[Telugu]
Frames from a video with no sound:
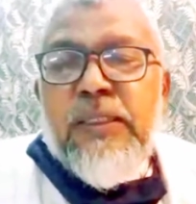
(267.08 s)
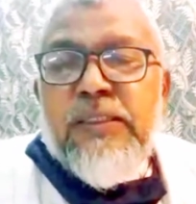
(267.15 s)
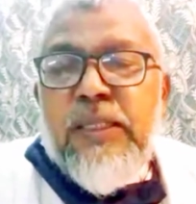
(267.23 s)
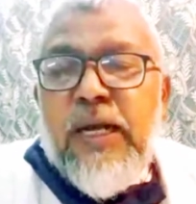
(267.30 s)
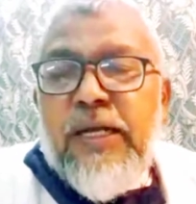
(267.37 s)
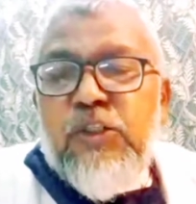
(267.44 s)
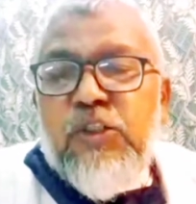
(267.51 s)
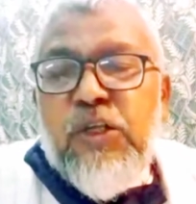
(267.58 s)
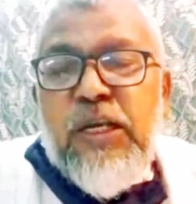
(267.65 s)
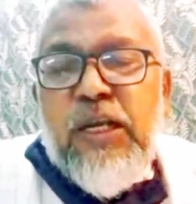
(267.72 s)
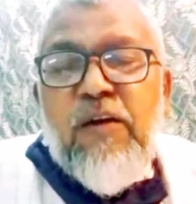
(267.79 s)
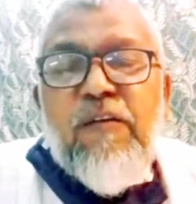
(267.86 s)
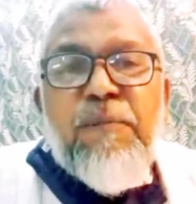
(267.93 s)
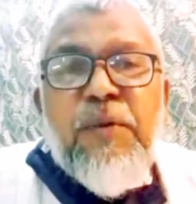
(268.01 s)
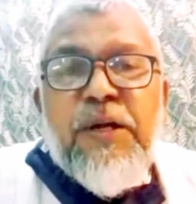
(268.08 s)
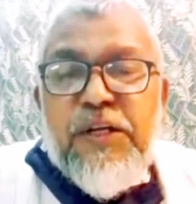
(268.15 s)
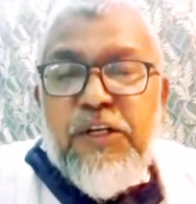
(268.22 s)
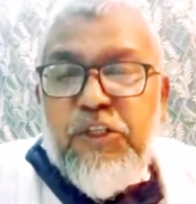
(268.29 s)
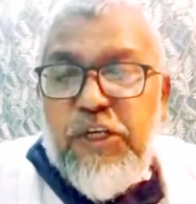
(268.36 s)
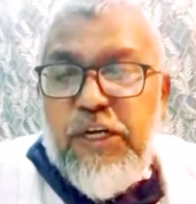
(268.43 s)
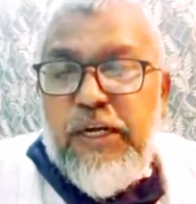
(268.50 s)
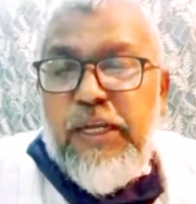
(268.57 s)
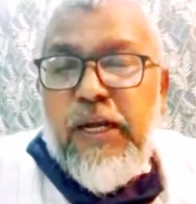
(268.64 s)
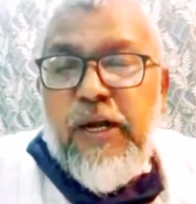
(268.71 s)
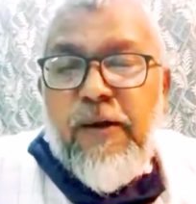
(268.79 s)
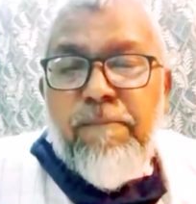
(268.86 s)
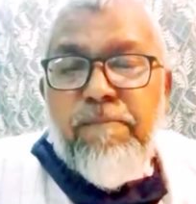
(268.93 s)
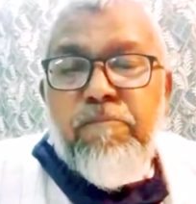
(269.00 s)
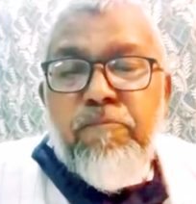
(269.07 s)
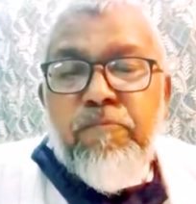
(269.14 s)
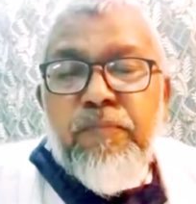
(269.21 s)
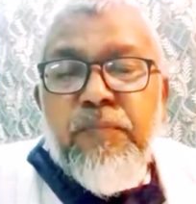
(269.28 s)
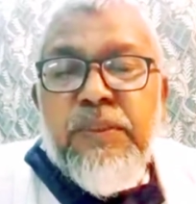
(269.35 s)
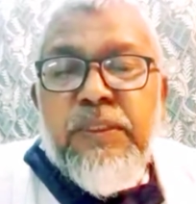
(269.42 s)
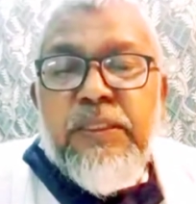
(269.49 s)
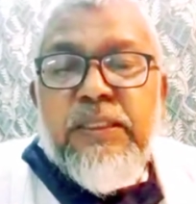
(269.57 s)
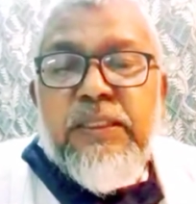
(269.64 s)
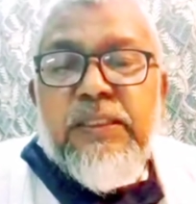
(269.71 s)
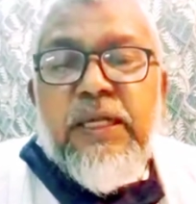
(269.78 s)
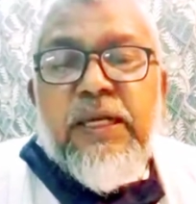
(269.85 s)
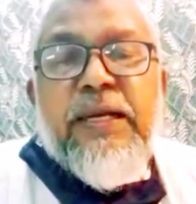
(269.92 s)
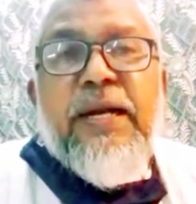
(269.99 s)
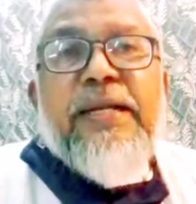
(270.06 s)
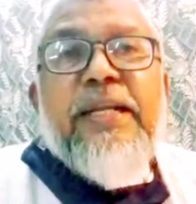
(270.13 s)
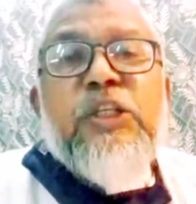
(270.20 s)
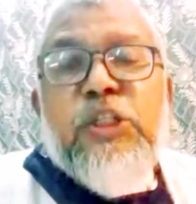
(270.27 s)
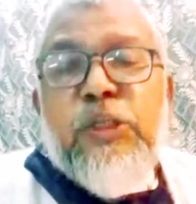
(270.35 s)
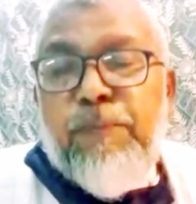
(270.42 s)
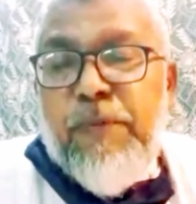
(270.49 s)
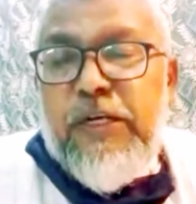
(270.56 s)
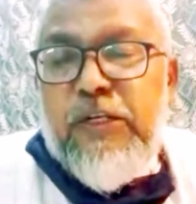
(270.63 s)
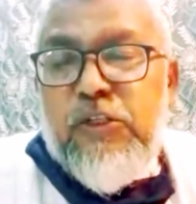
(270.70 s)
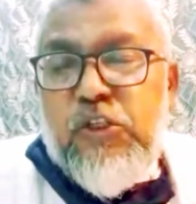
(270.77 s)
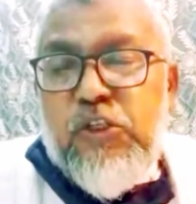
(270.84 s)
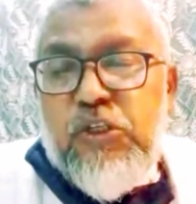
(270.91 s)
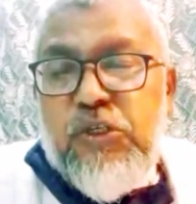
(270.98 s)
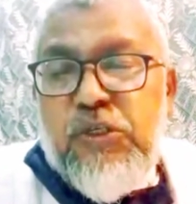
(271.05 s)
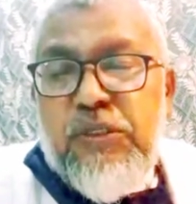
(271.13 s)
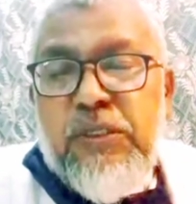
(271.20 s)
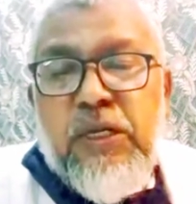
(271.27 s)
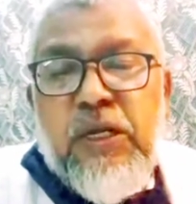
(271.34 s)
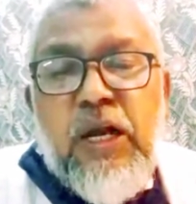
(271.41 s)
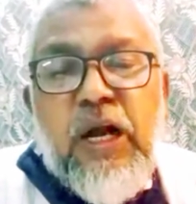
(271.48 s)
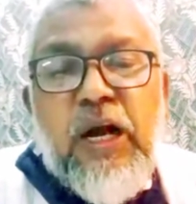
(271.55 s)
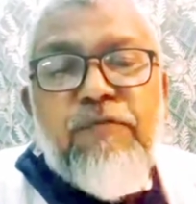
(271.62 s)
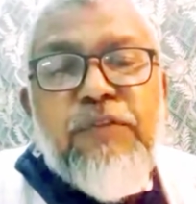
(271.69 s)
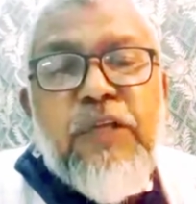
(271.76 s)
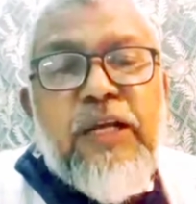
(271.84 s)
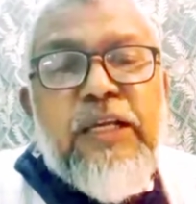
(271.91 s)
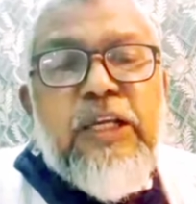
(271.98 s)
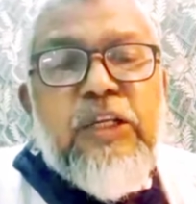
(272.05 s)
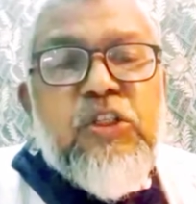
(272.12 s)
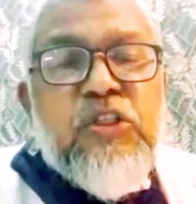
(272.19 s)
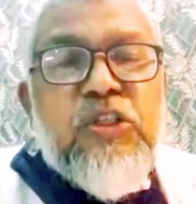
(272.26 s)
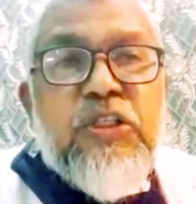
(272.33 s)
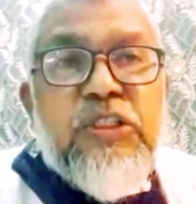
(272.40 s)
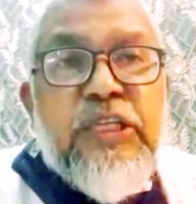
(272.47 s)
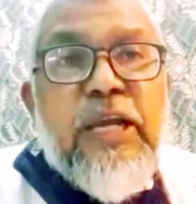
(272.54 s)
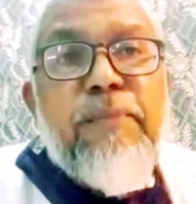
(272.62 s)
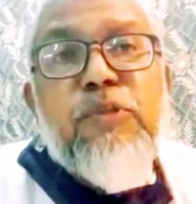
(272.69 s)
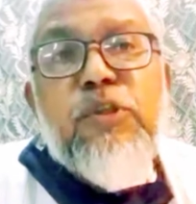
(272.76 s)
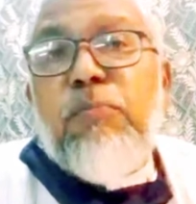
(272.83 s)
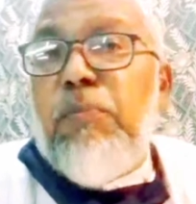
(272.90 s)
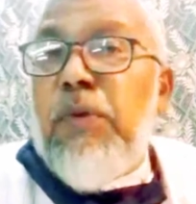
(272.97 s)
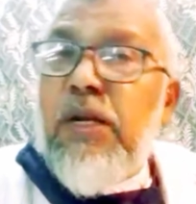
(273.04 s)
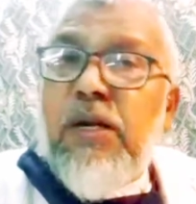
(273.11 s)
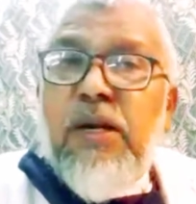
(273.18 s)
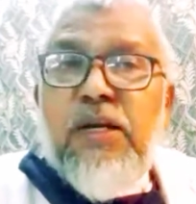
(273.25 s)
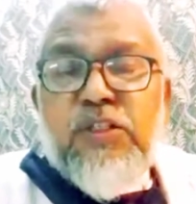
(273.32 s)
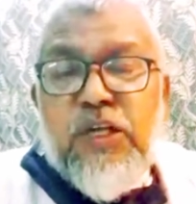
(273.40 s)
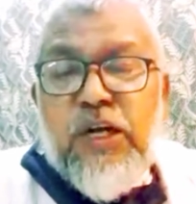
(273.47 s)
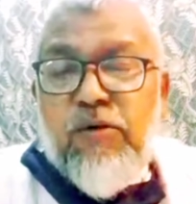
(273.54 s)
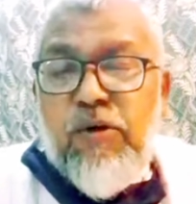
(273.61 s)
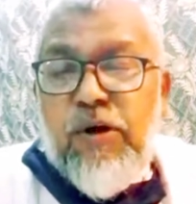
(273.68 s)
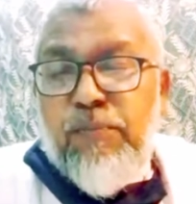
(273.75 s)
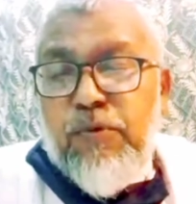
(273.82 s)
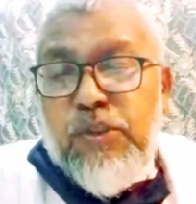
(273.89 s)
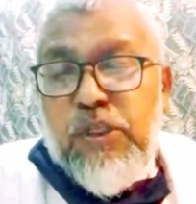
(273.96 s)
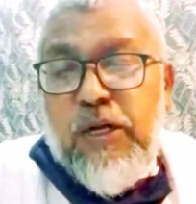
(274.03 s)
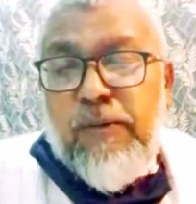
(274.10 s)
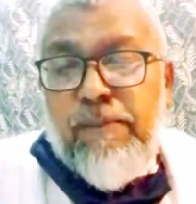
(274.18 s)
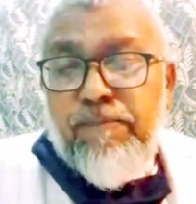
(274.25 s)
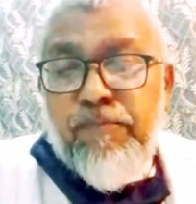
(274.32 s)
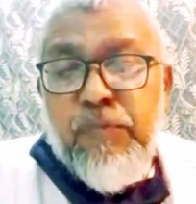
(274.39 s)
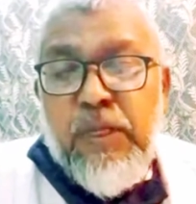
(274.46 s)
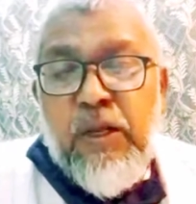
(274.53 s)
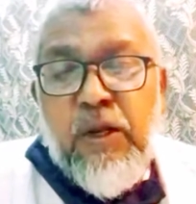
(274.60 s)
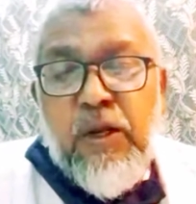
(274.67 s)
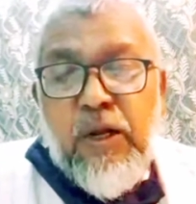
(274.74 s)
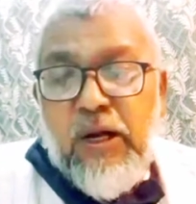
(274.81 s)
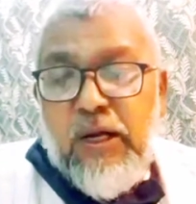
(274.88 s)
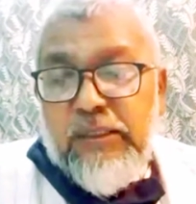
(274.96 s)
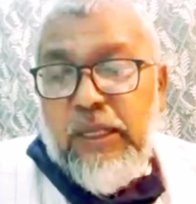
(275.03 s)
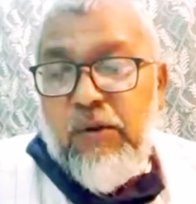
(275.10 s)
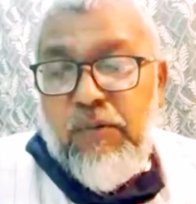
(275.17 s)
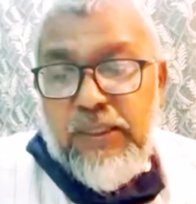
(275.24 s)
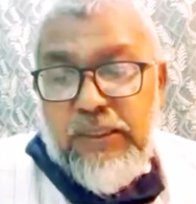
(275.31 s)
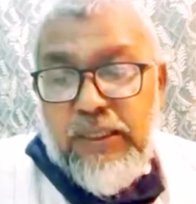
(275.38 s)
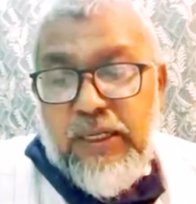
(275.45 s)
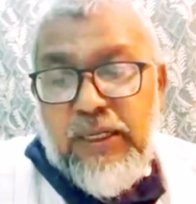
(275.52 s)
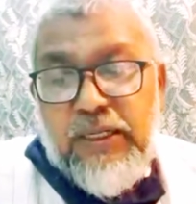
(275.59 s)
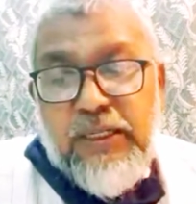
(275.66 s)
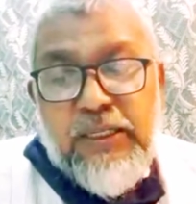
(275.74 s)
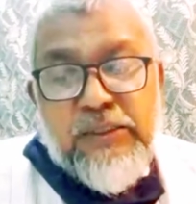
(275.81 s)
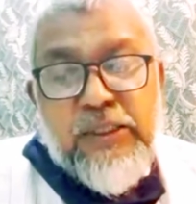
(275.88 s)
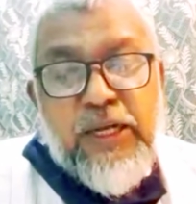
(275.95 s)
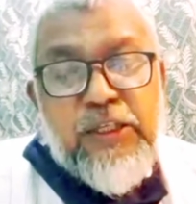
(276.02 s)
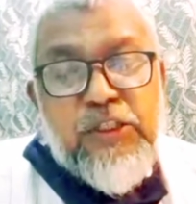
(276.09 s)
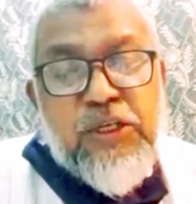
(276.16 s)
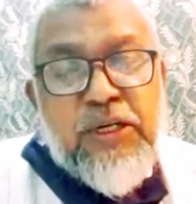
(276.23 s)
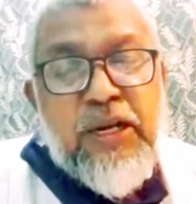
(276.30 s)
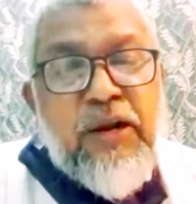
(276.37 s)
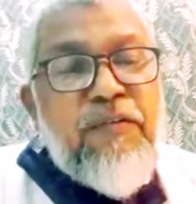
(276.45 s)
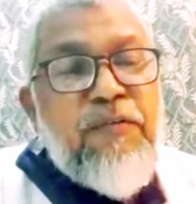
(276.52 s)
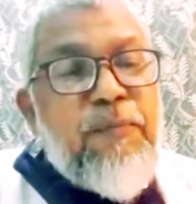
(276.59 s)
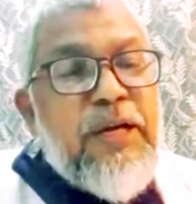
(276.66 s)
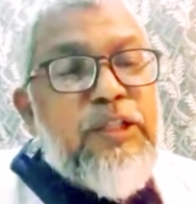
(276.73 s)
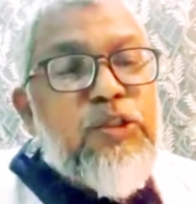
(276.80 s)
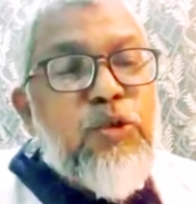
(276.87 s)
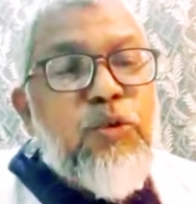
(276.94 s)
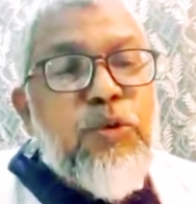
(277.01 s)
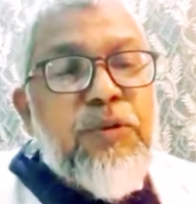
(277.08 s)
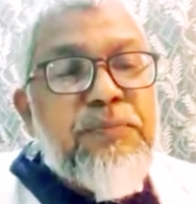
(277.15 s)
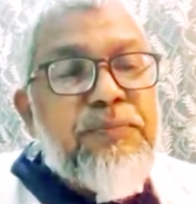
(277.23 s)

ద హిస్టరీ ఆఫ్ బ్రిటిష్ ఇండియా ద గ్రేటెస్ట్ ప్రిన్స్ ఆఫ్ ద ఈస్ట్ జేమ్స్ మిల్ రాసినటువంటి పుస్తకం తర్వాత ద హిస్టరీ ఆఫ్ మైసూర్